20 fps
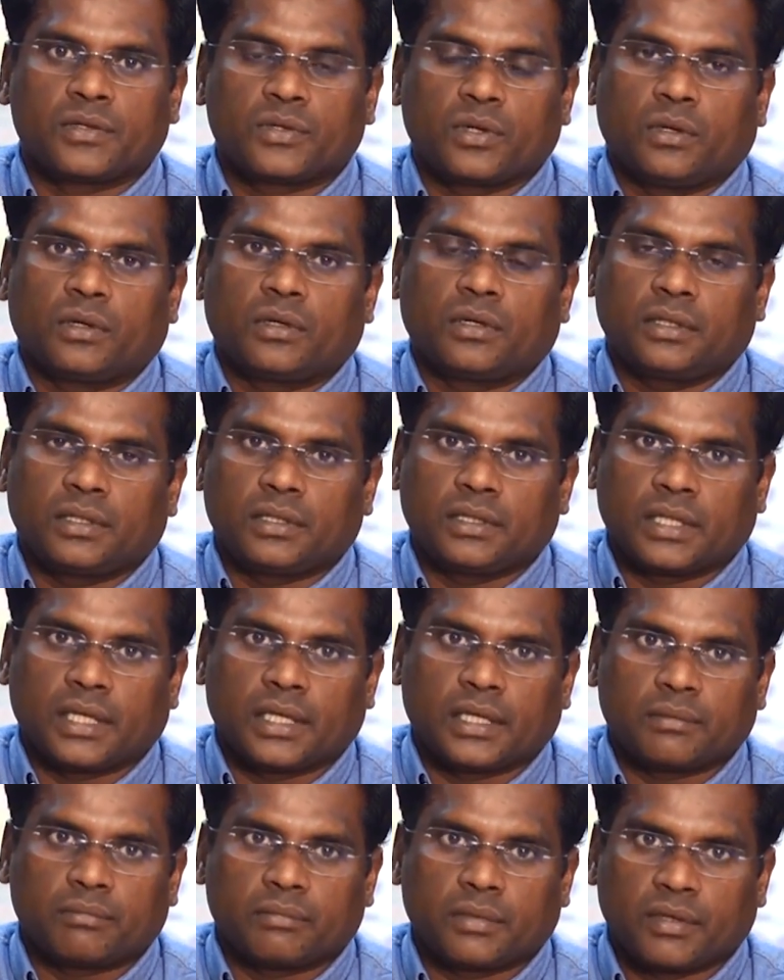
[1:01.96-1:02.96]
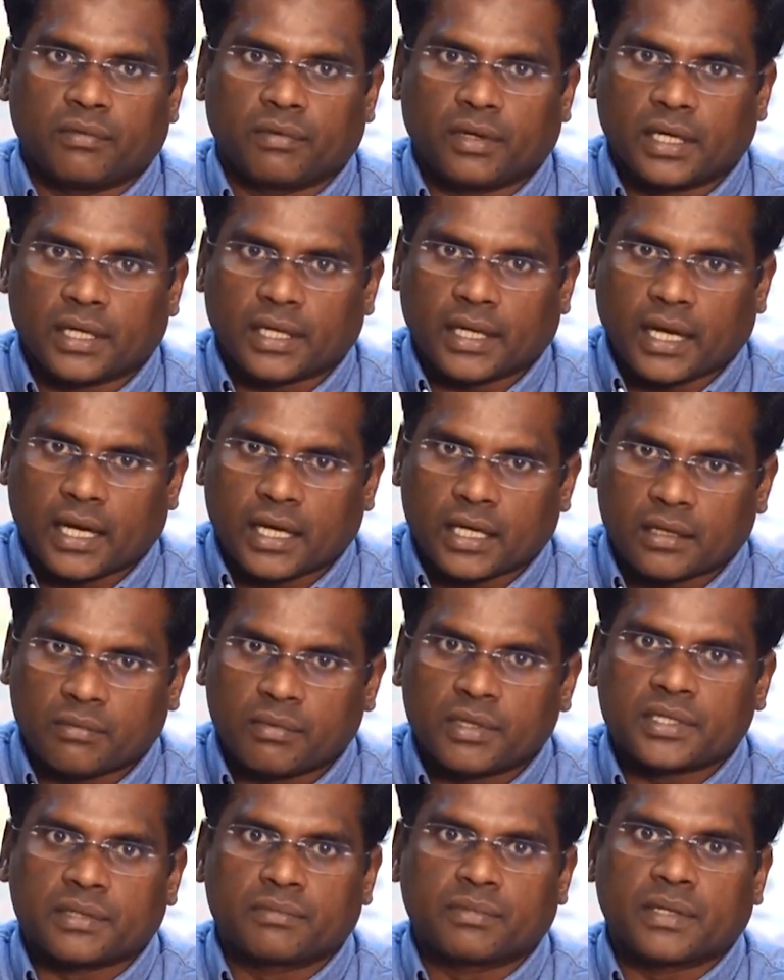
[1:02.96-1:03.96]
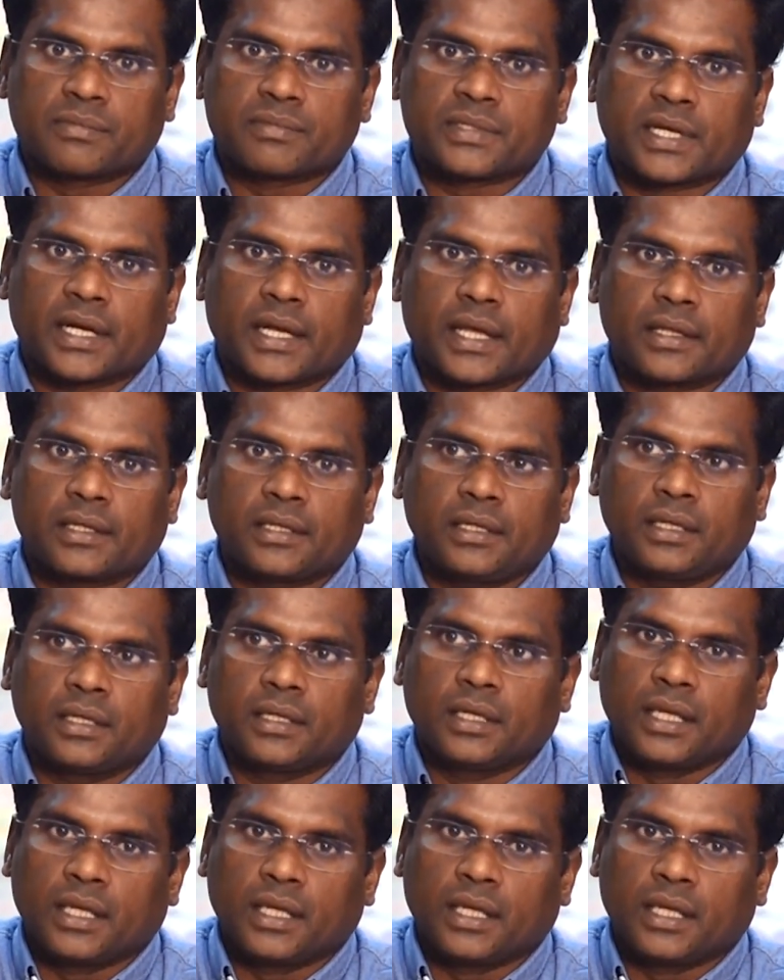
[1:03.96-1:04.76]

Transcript: ஸோ இந்த இவங்கள்ட்ட யாருக்குமே சிம்டம்ஸ் கிடையாது